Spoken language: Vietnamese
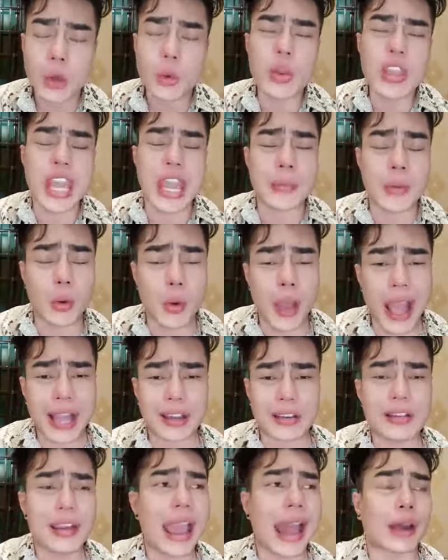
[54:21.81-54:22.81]
quý vị mà qua
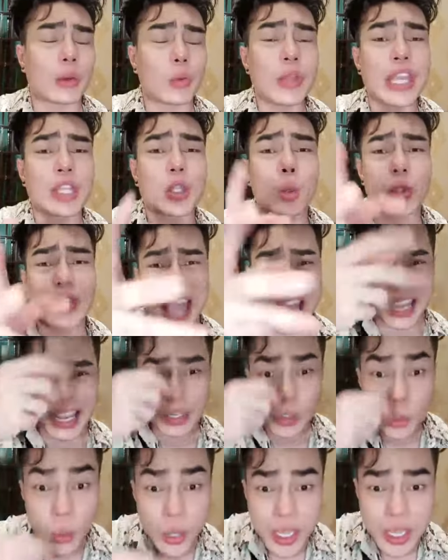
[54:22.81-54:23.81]
cửa hàng quý vị thuộc dạng
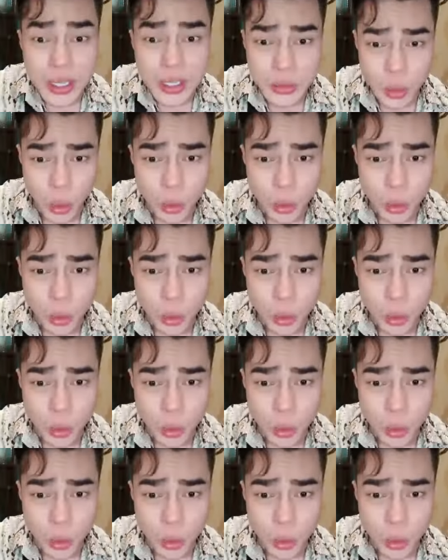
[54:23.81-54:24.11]
khách quý